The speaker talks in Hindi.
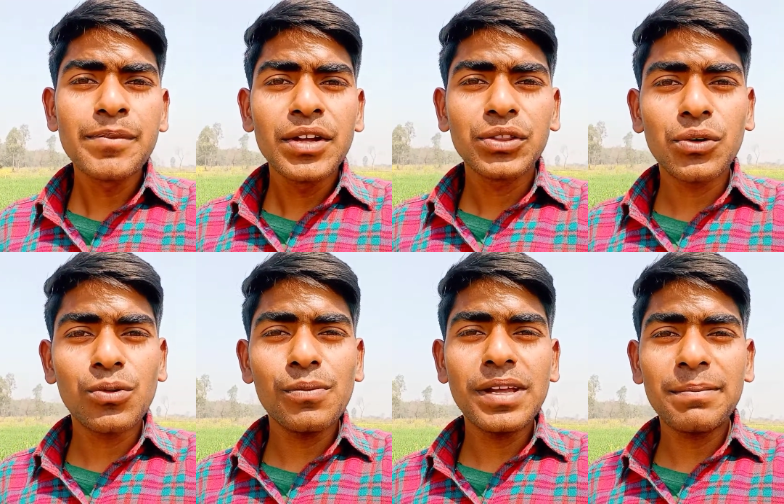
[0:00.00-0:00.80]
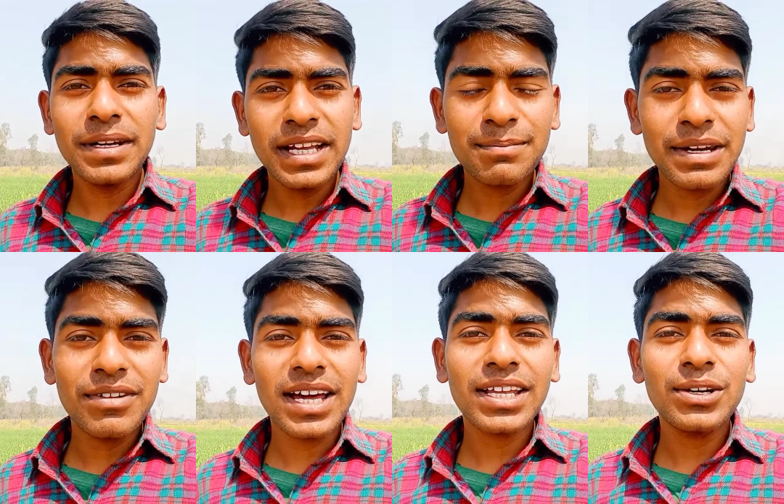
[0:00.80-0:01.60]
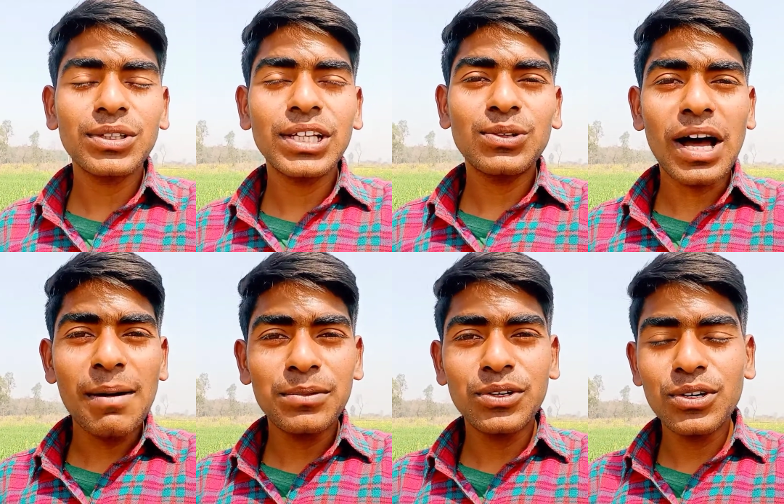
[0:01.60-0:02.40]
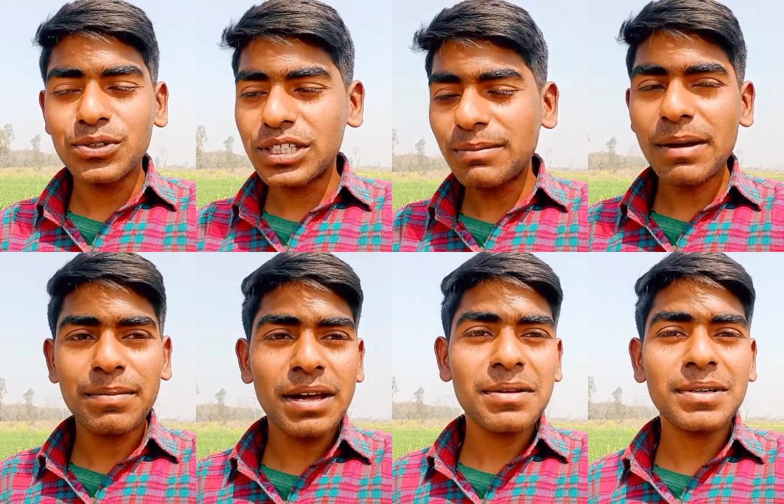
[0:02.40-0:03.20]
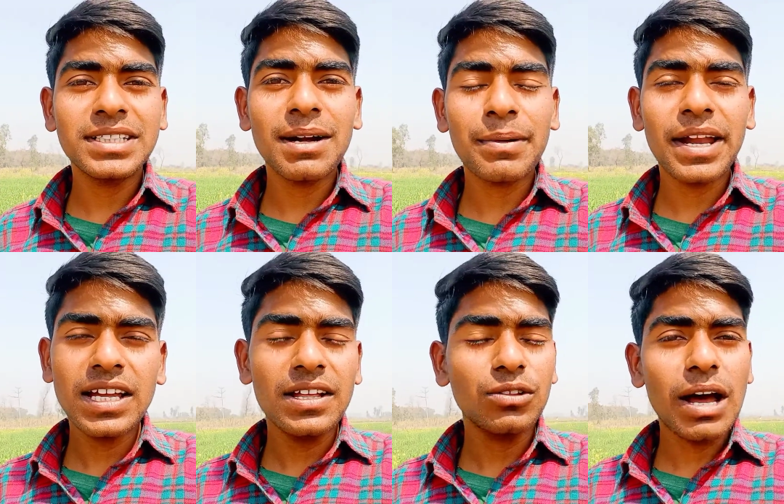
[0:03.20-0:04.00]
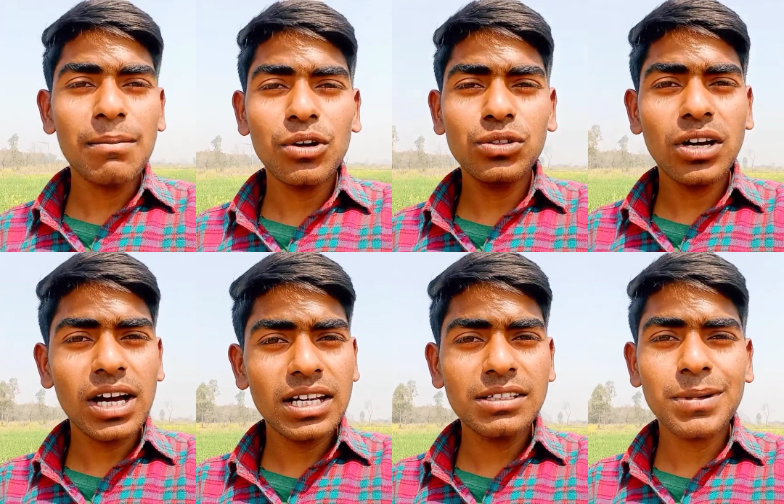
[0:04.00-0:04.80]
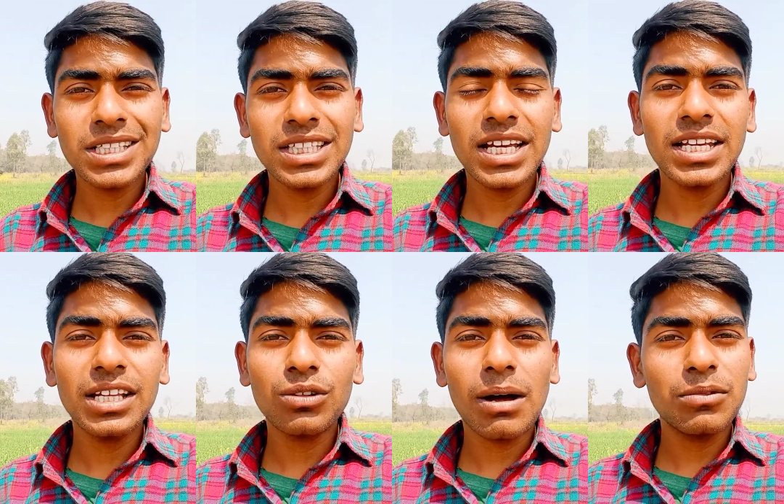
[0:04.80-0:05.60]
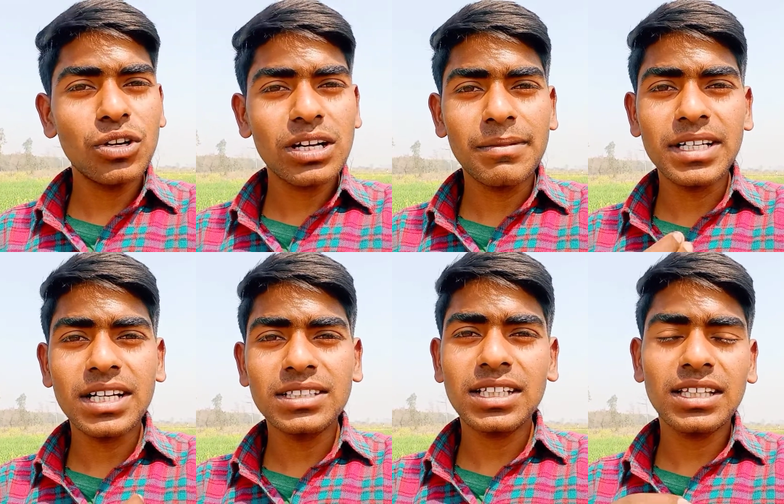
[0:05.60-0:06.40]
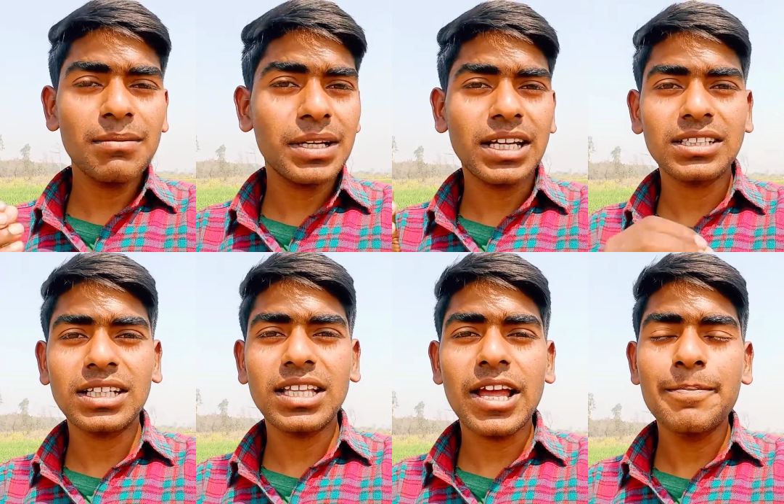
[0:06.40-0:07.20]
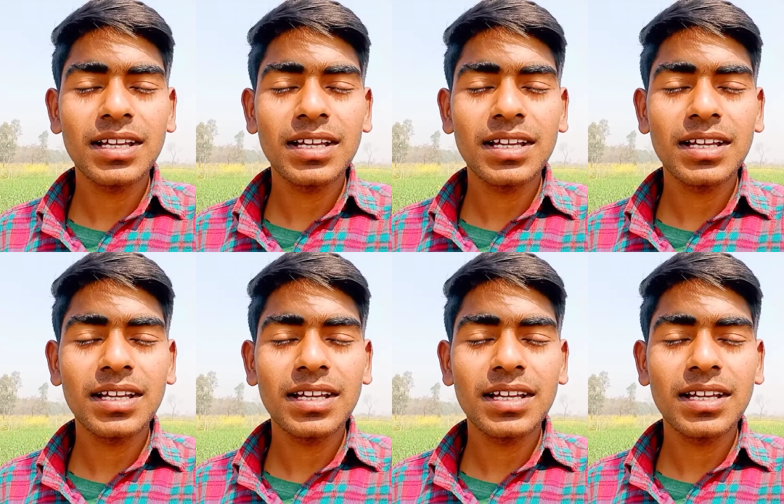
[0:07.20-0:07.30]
तो वो भी अपने एक परिवार के होते हैं तो आप जो है उसी में अपना भी बच्चा पढ़ाइए तो आप लोग जो अगर इस बात से एग्री हैं तो आप जो है कमेंट कर सकते हैं बता सकते हैं